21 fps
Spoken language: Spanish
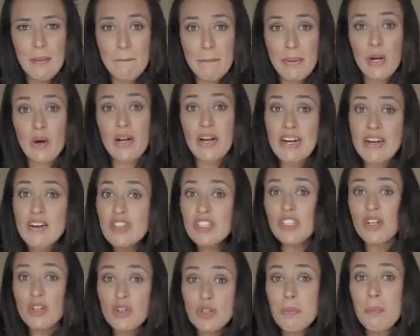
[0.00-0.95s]
pero en la
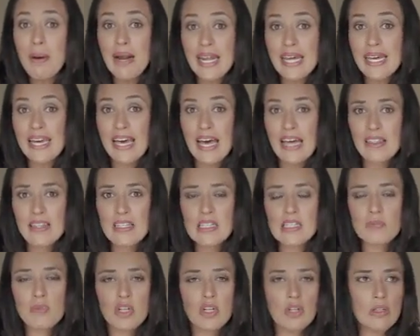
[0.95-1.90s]
noche con tu pareja
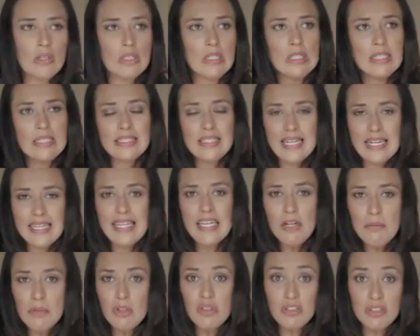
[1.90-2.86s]
dices, bueno, se la
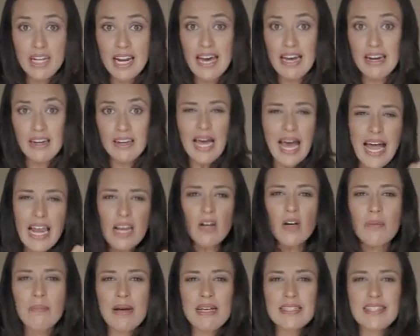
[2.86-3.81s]
quiero mostrar,
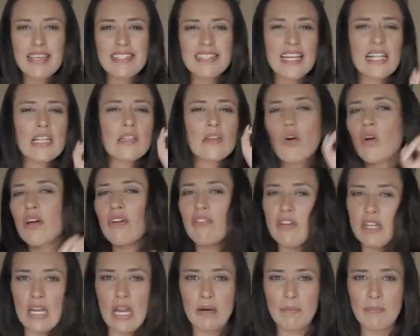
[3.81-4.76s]
algo más que sea el toque
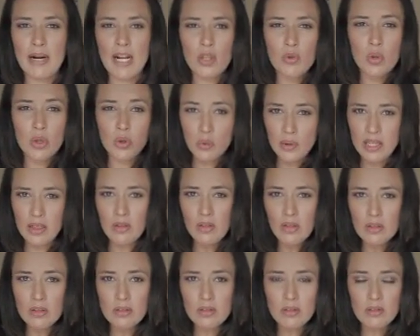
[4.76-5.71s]
final para tu
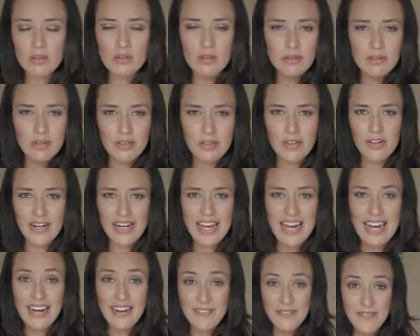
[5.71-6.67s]
atuendo, lo
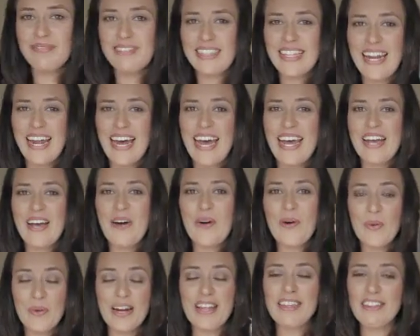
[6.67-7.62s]
regala. Trae
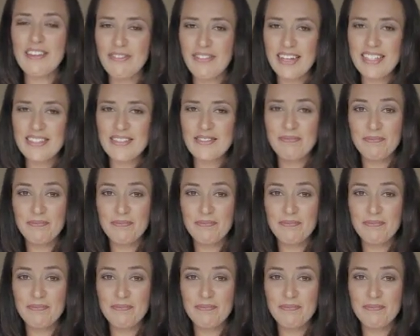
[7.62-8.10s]
un antifaz.